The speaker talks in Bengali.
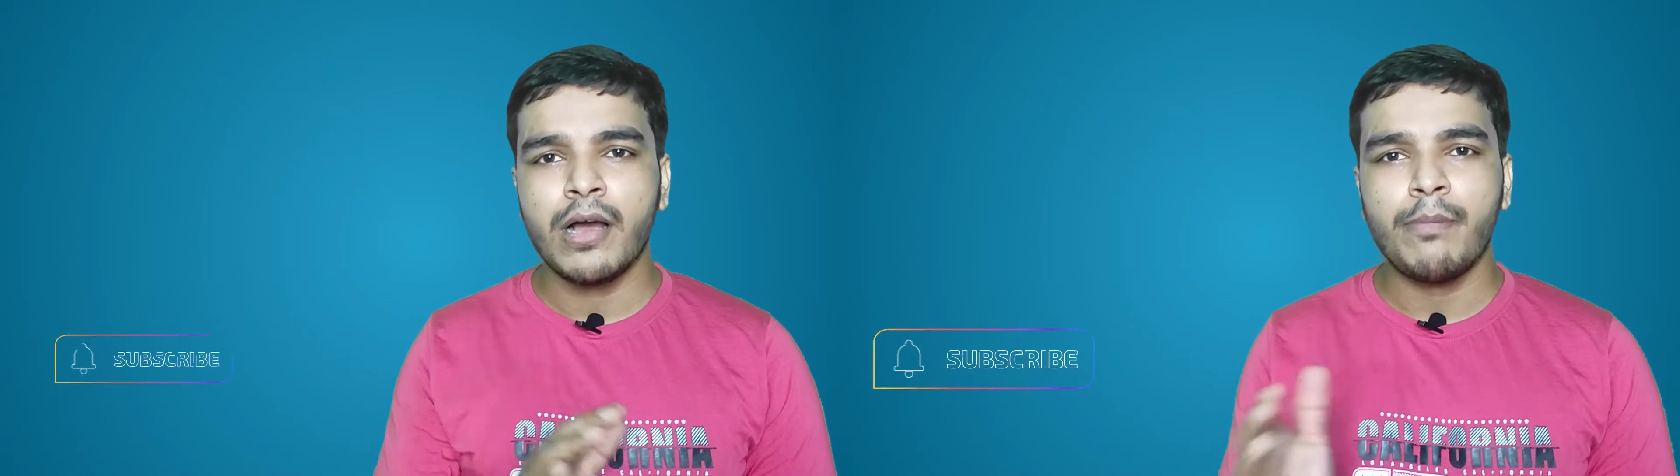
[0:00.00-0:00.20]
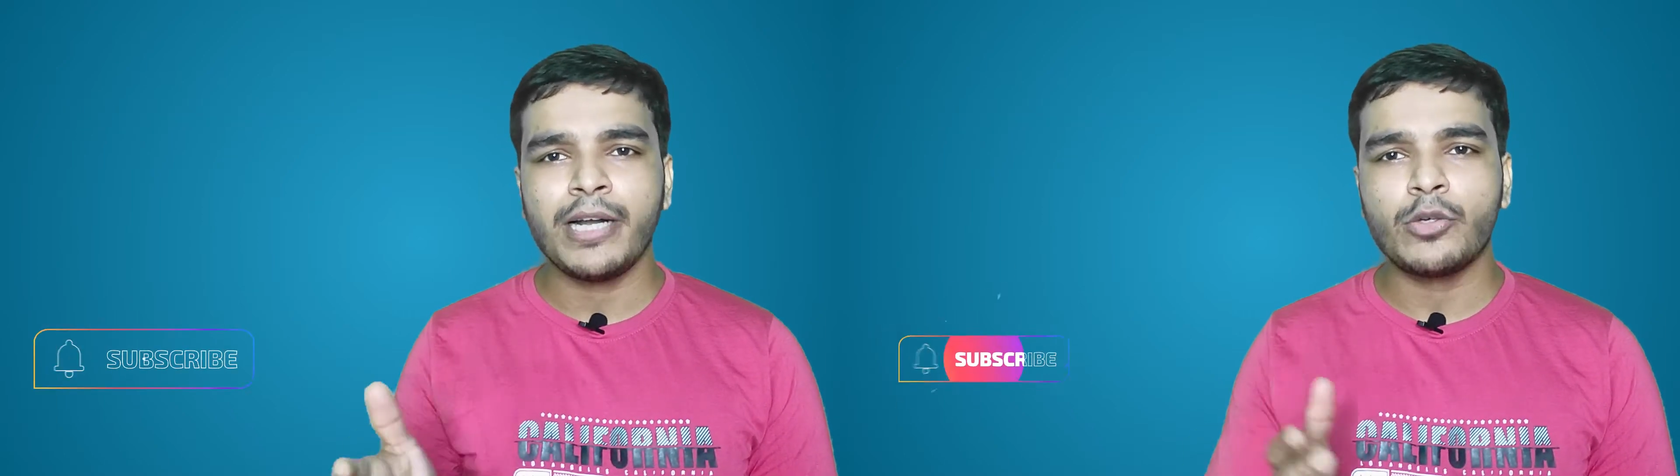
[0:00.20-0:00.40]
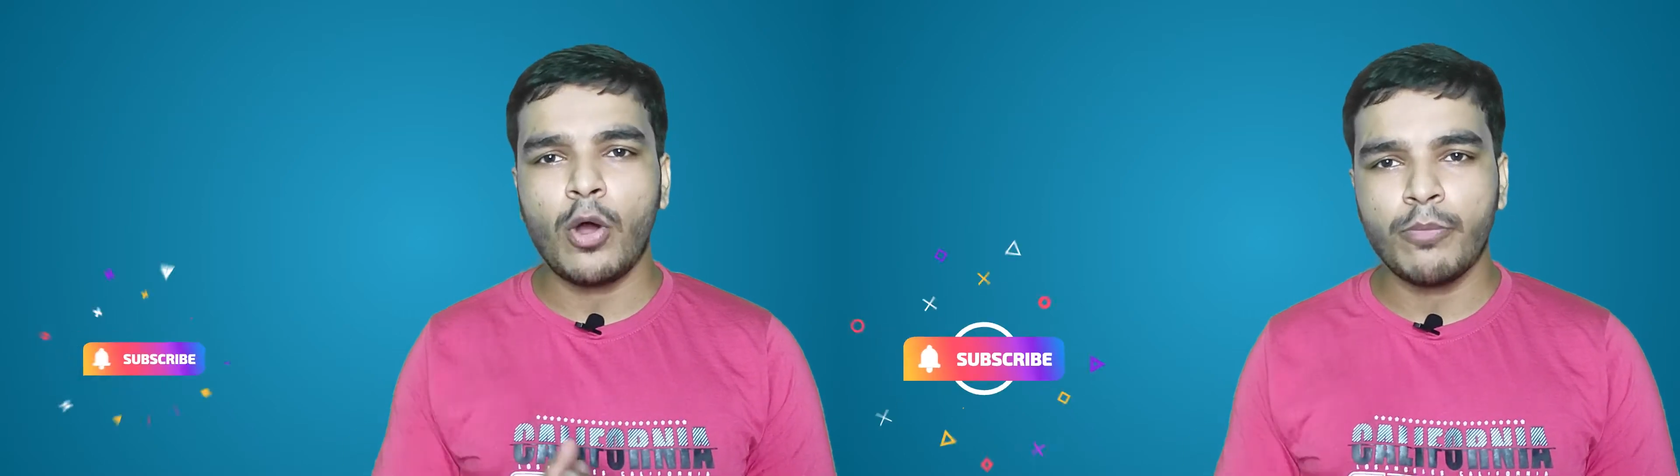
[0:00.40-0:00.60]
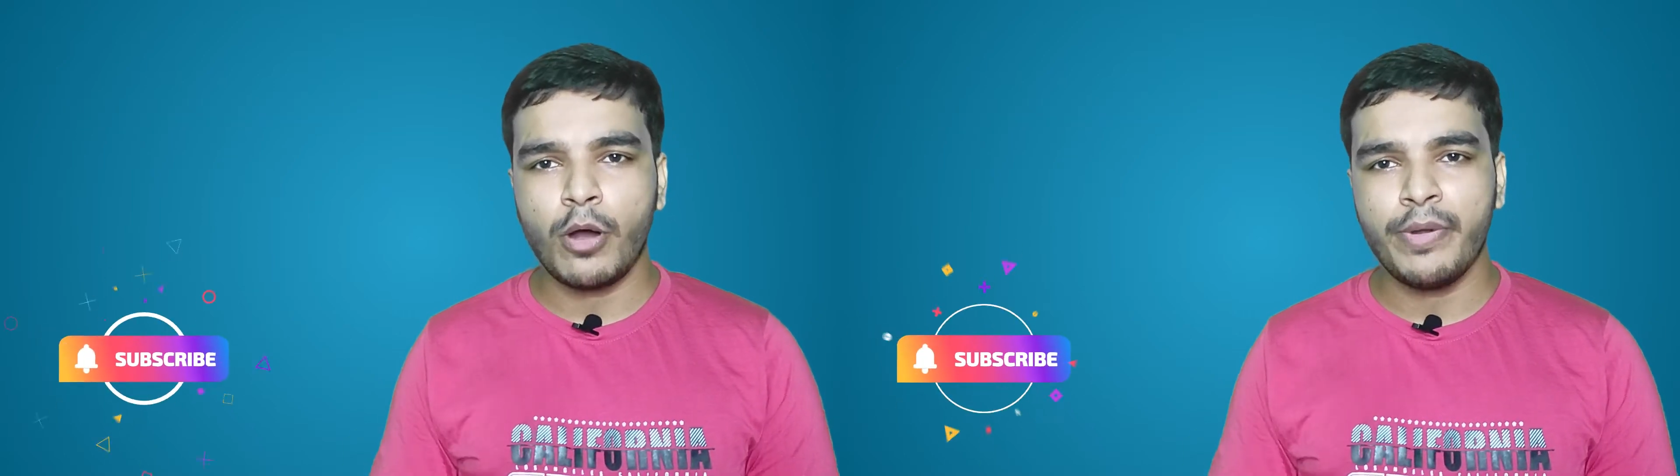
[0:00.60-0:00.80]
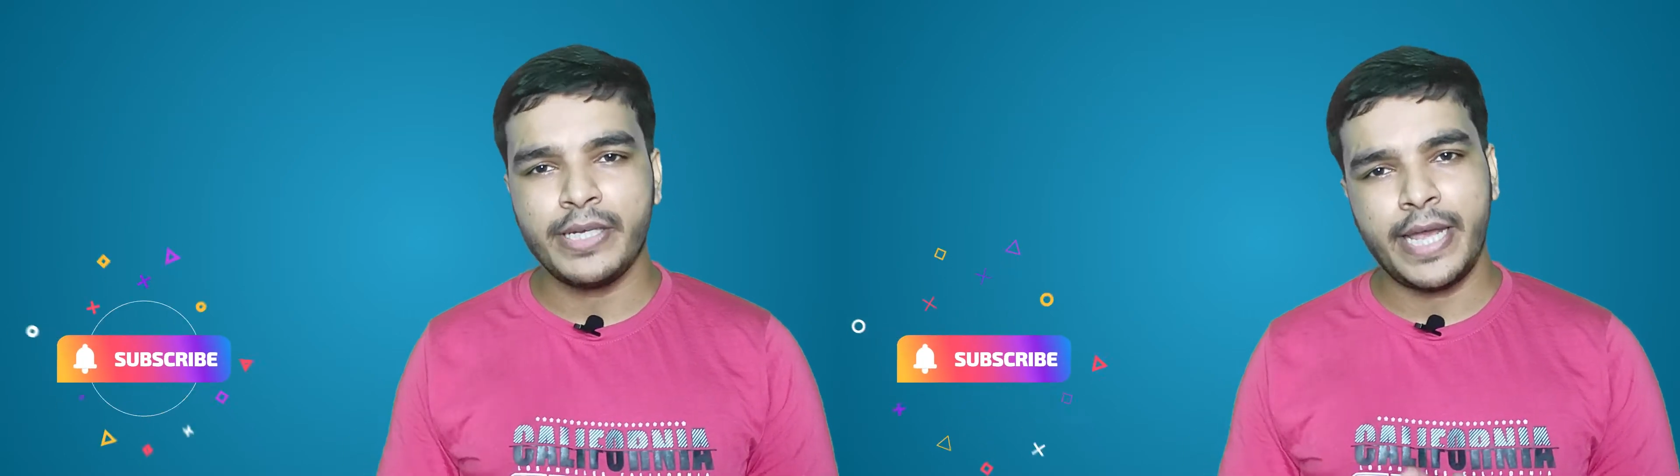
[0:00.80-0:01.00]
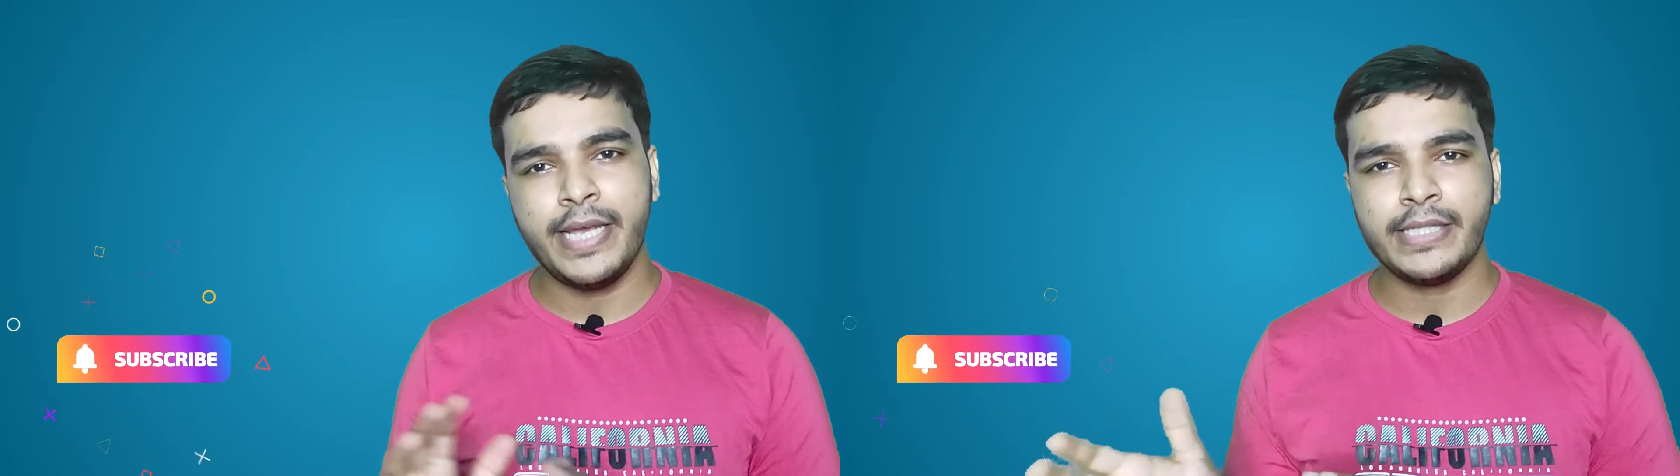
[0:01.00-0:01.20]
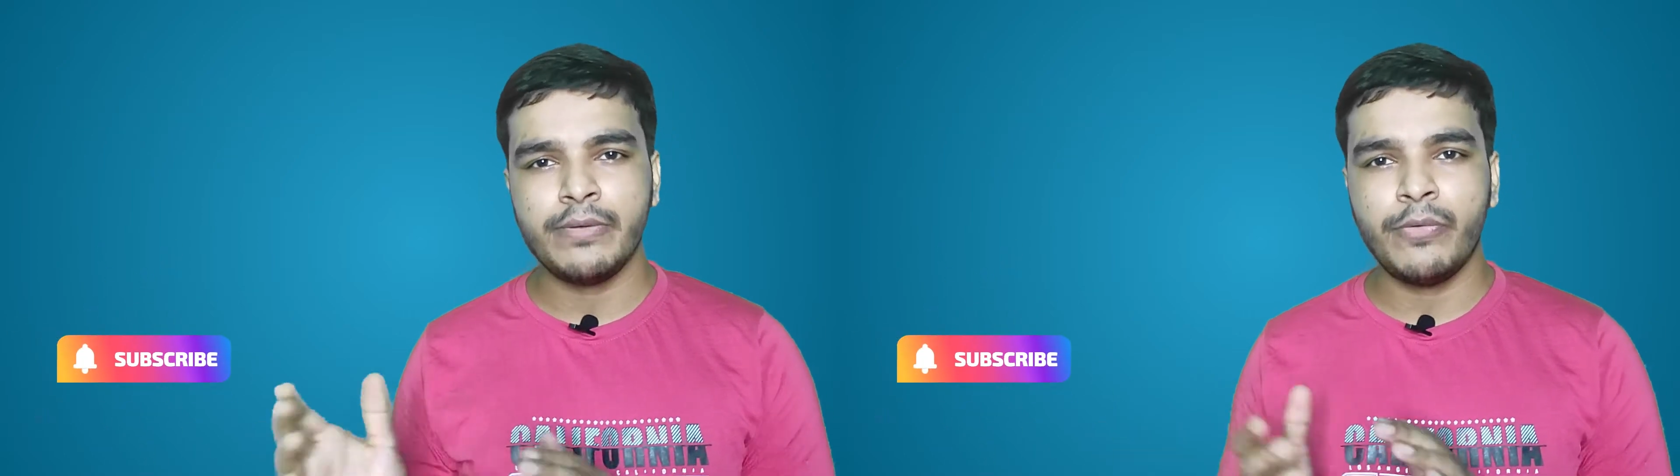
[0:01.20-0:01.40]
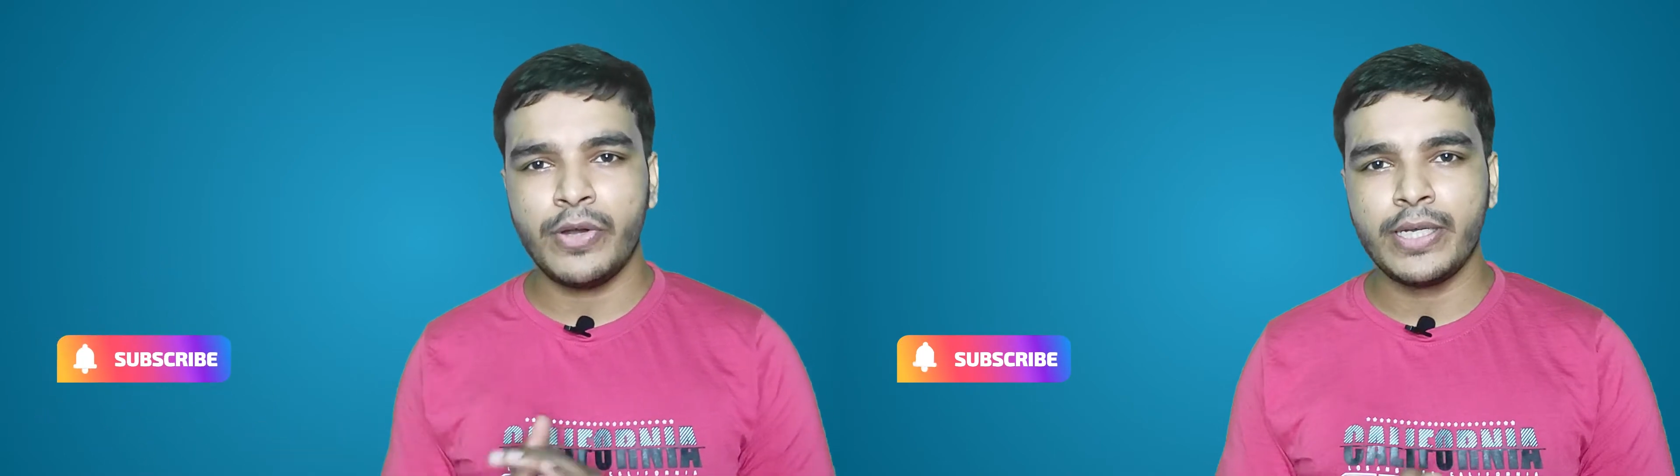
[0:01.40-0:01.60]
বা টপ কমেন্ট এই
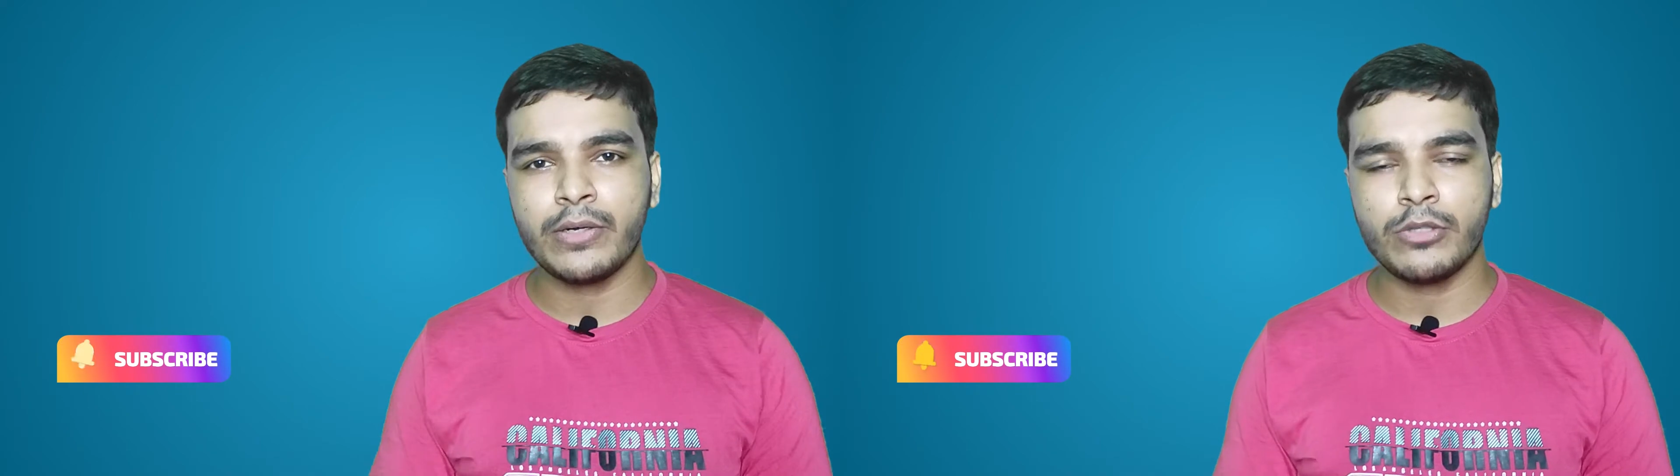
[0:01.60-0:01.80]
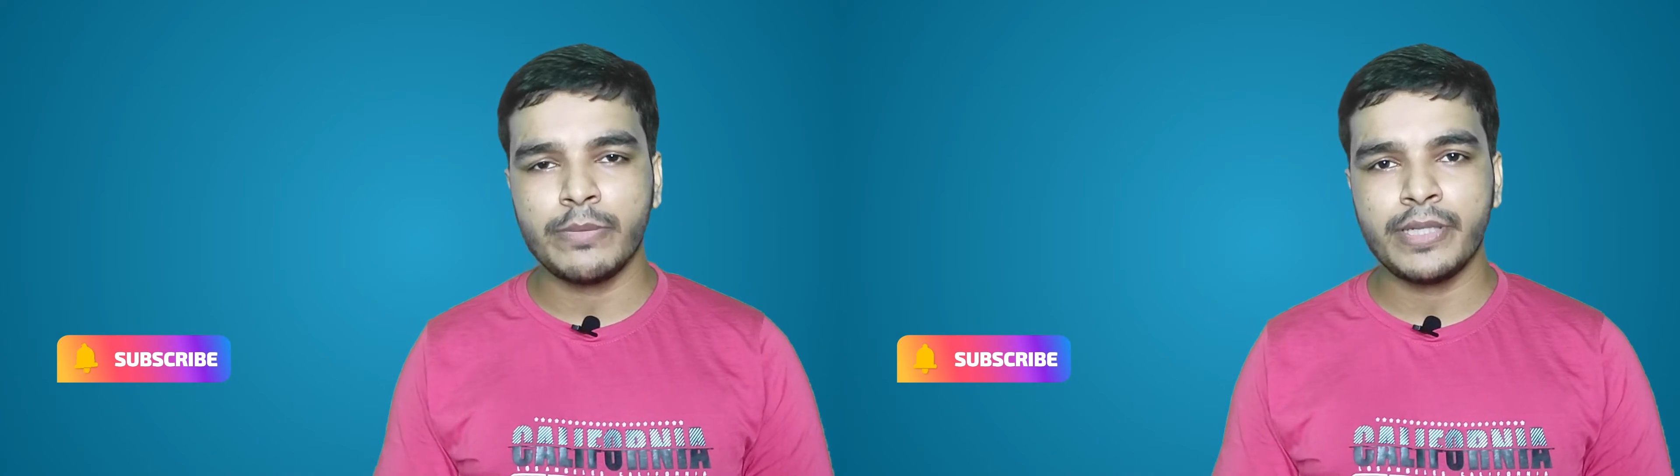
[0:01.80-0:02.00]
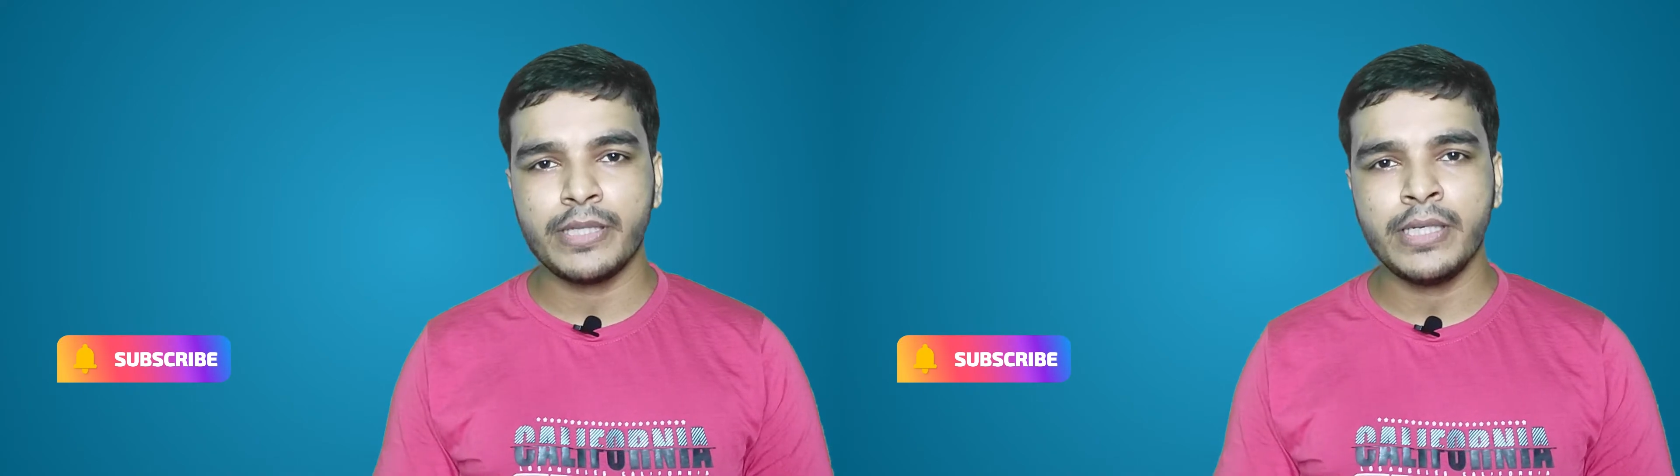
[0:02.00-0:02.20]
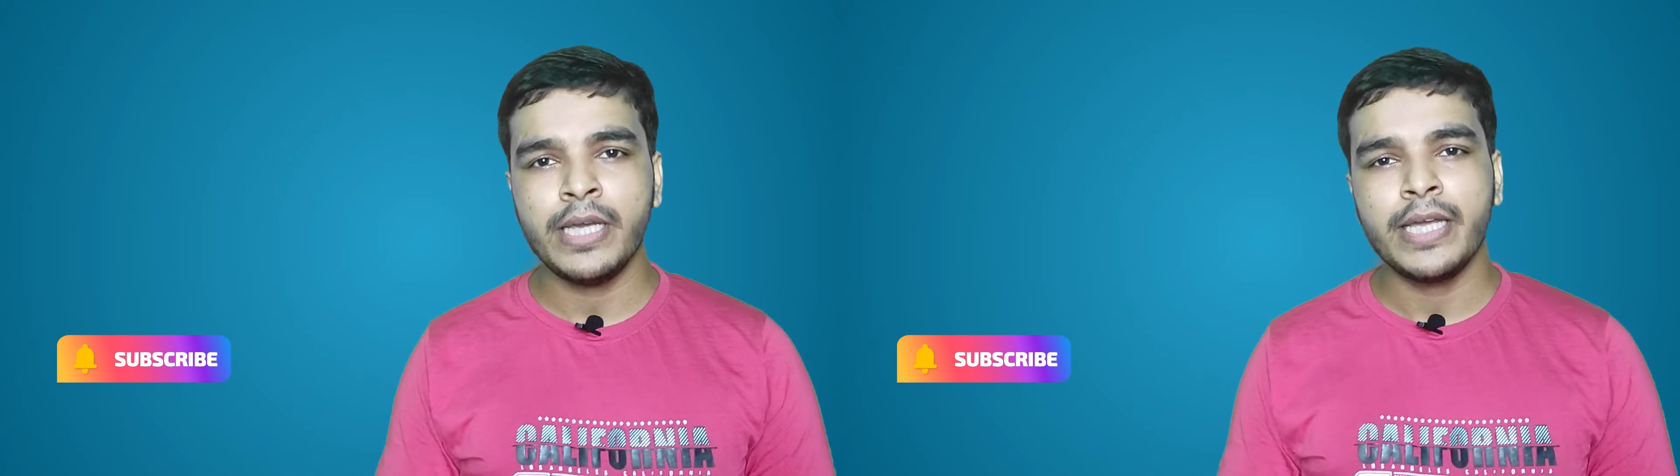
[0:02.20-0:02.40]
হিসেবে ফিল্টার করতে পারতেন